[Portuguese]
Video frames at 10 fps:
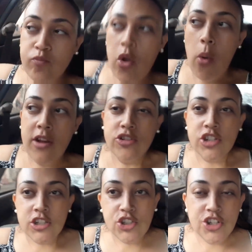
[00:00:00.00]
Eu acho
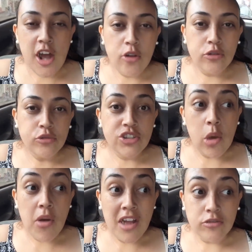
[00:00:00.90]
que eles tiraram o
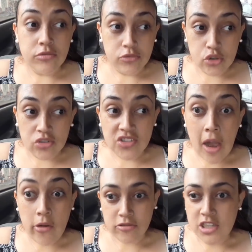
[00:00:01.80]
salgado
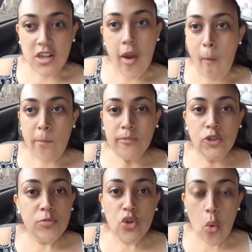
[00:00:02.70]
total, sei lá.
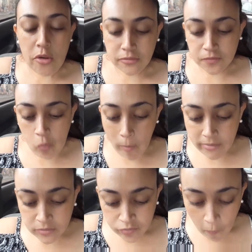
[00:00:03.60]
Diminuiu.
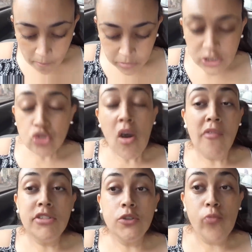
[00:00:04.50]
Bem
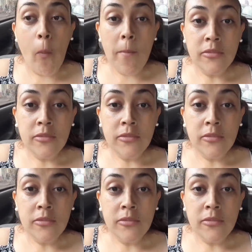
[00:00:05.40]
suavinho.